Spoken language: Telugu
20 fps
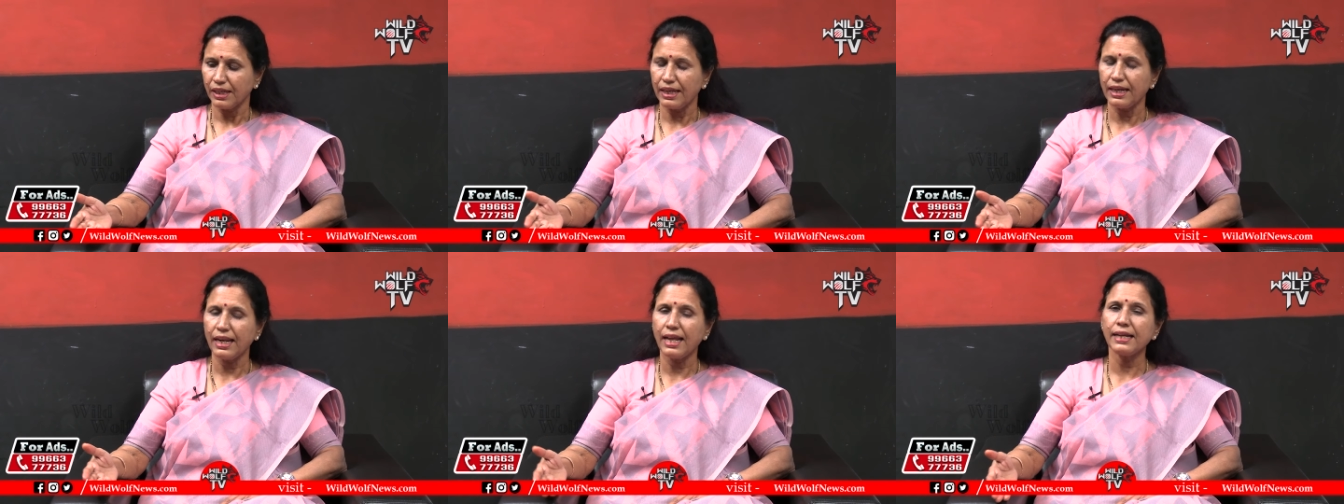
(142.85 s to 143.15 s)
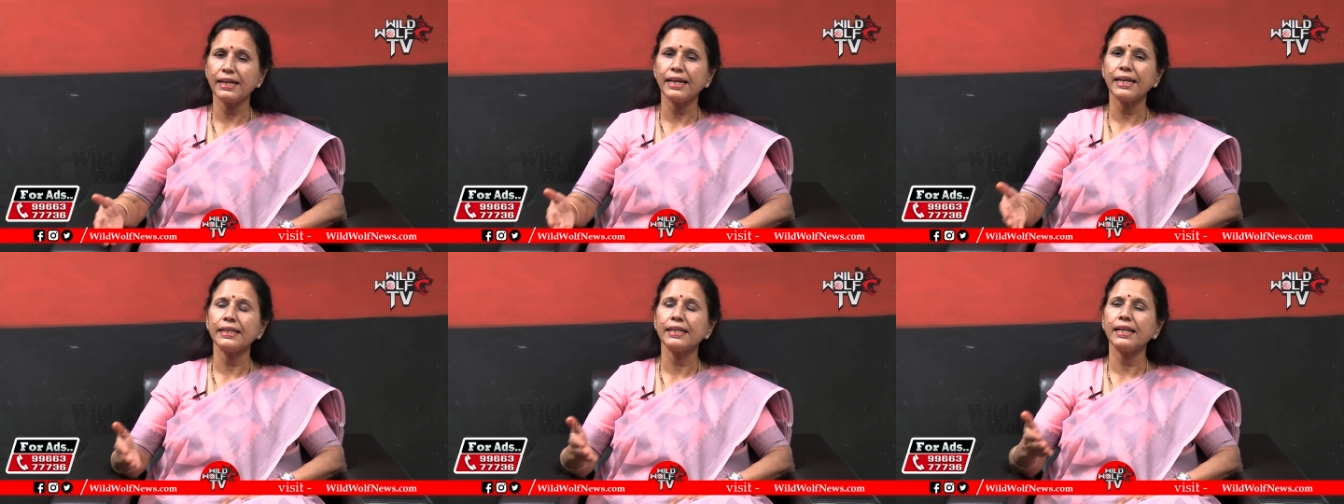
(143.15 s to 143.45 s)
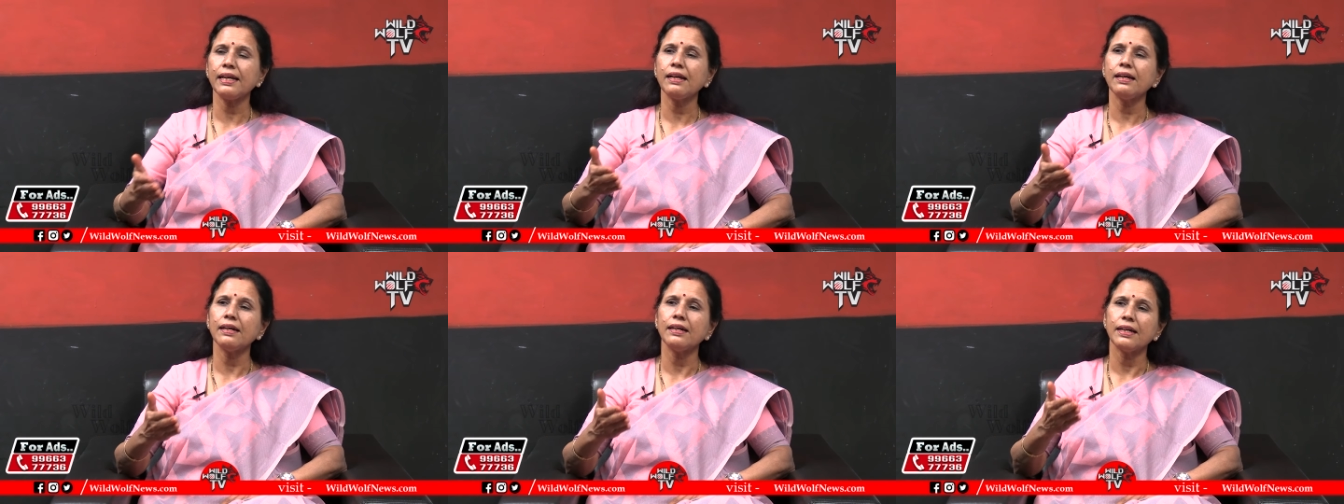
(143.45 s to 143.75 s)

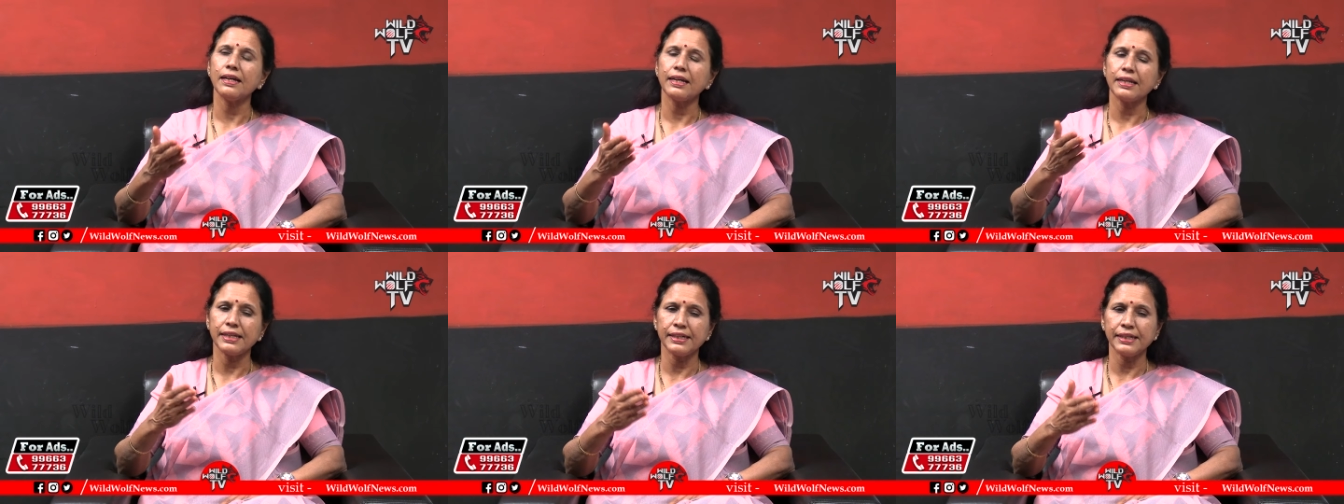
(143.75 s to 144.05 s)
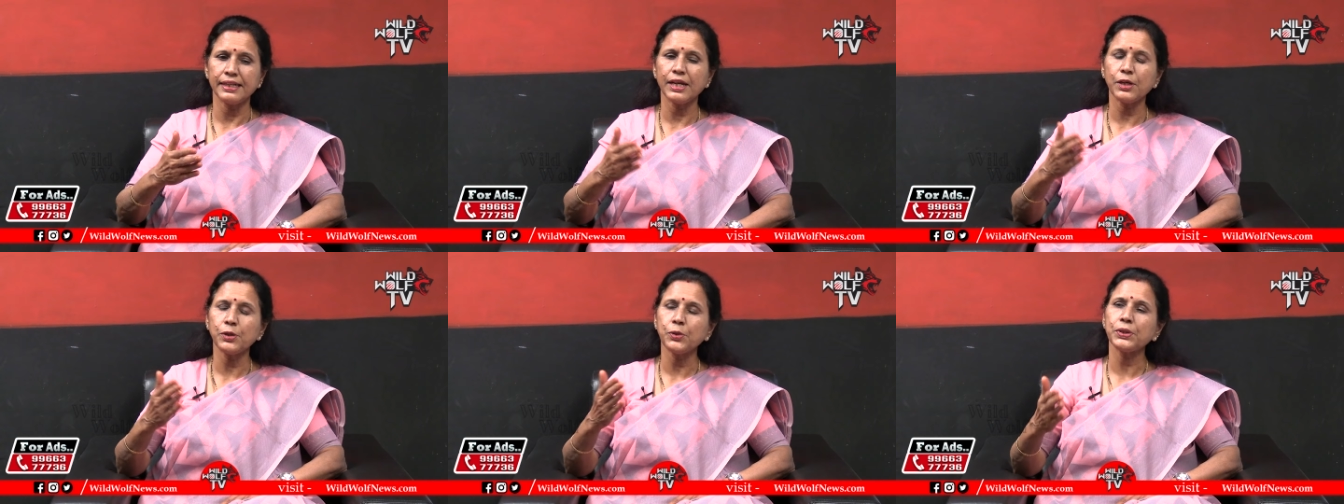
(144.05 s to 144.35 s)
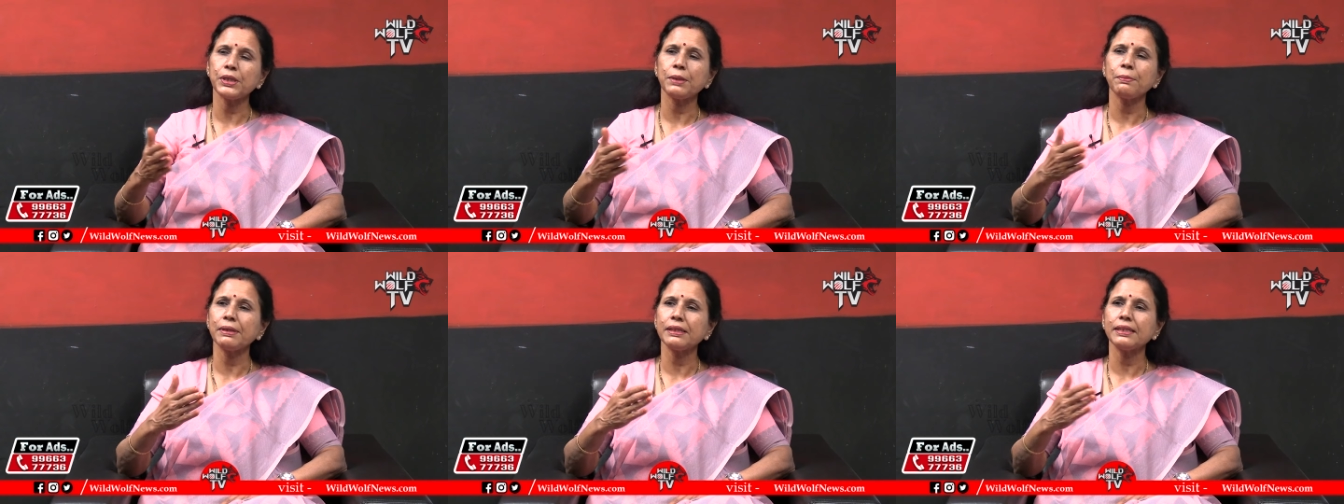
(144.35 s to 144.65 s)
ఎలాగైనా ఇండియా
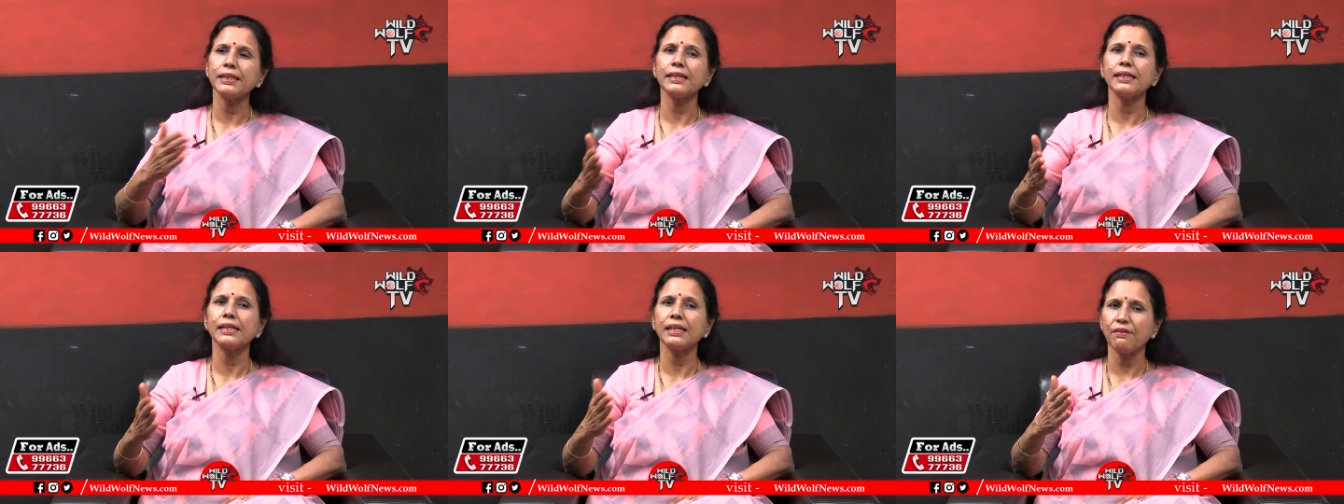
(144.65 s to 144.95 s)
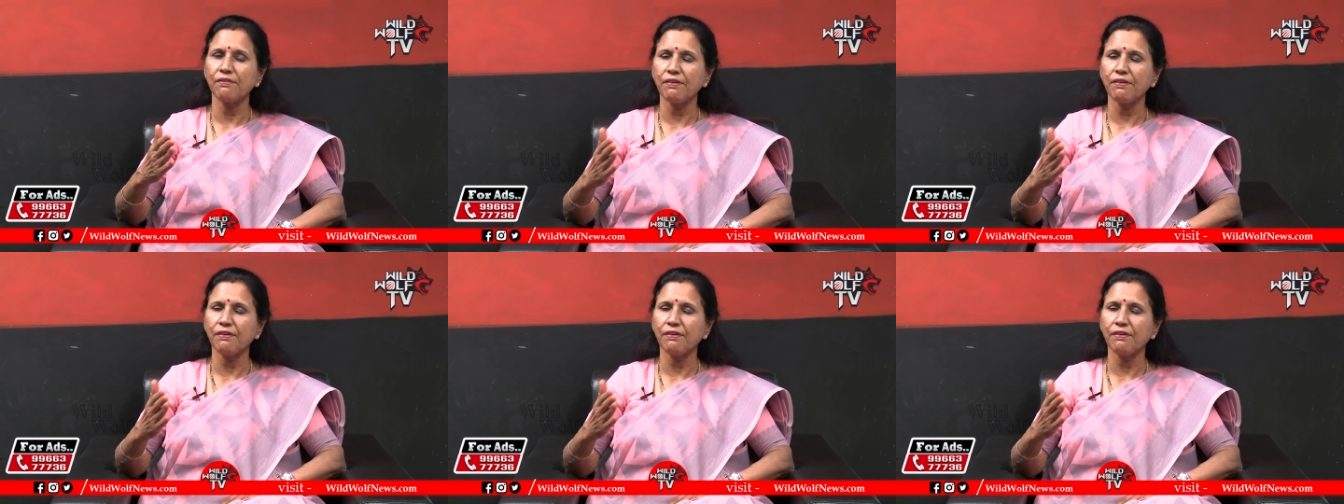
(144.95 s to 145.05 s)
కూటమికి దగ్గర